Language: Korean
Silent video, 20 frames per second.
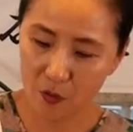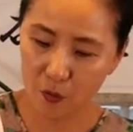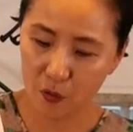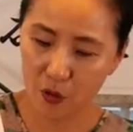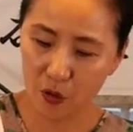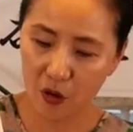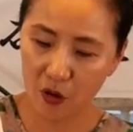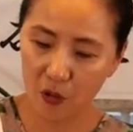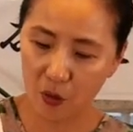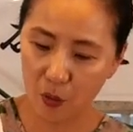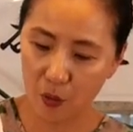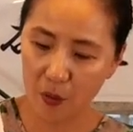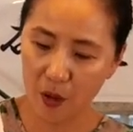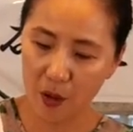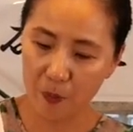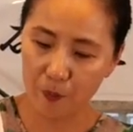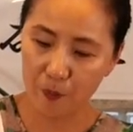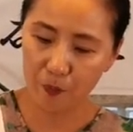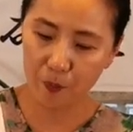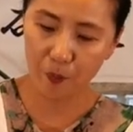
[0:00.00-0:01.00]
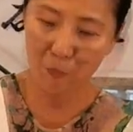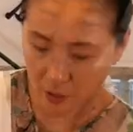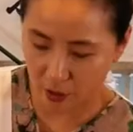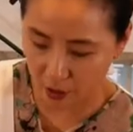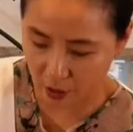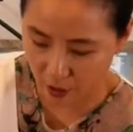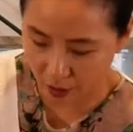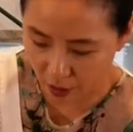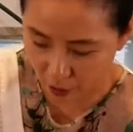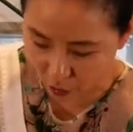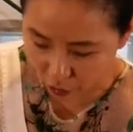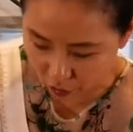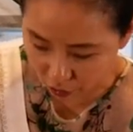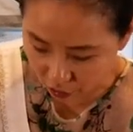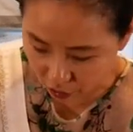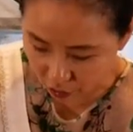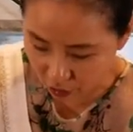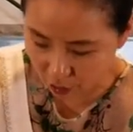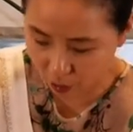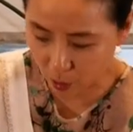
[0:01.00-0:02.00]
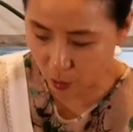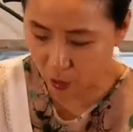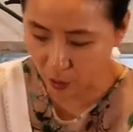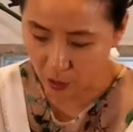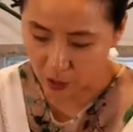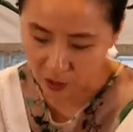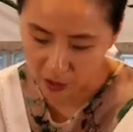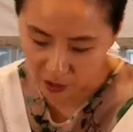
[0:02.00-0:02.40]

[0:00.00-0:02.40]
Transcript: 묶어 놓으면 이렇게도 누르고